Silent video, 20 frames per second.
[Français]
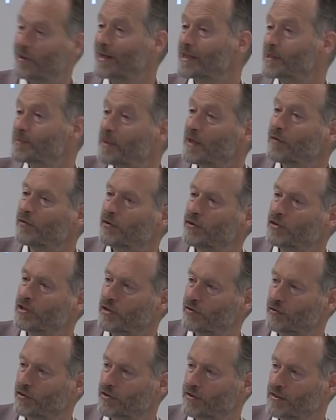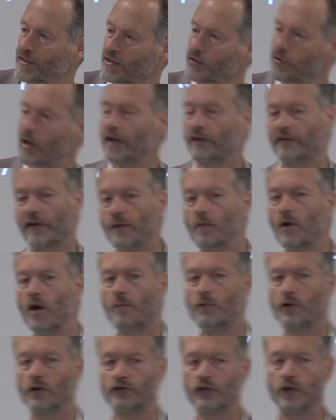l'aspect évolutif de cette histoire est vraiment
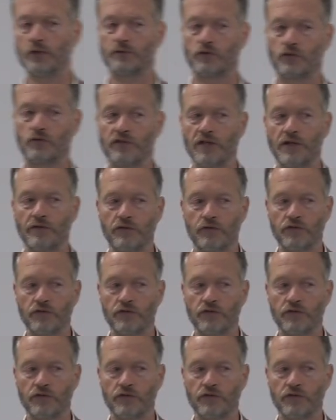important, parce que vous,